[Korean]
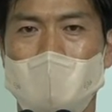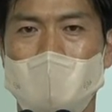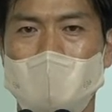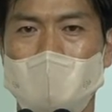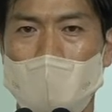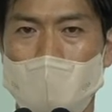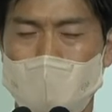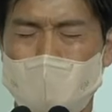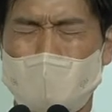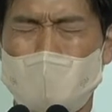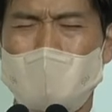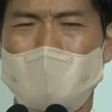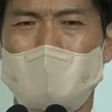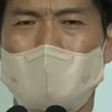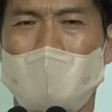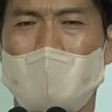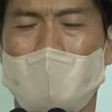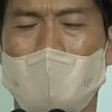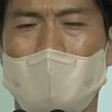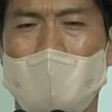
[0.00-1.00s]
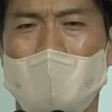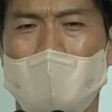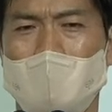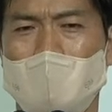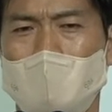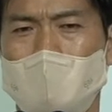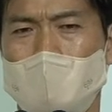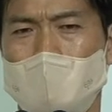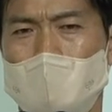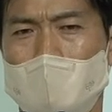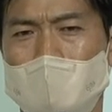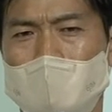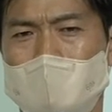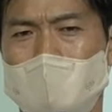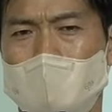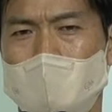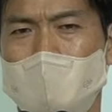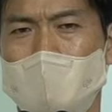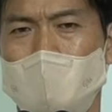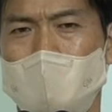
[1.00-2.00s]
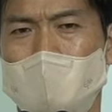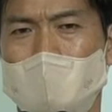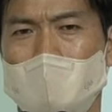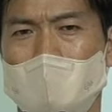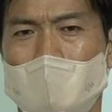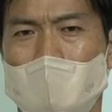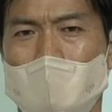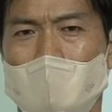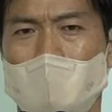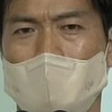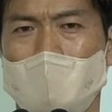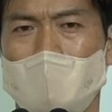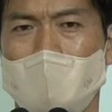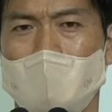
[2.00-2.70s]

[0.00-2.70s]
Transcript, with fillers: 첫 번째 하나님의 말씀이 무엇일까?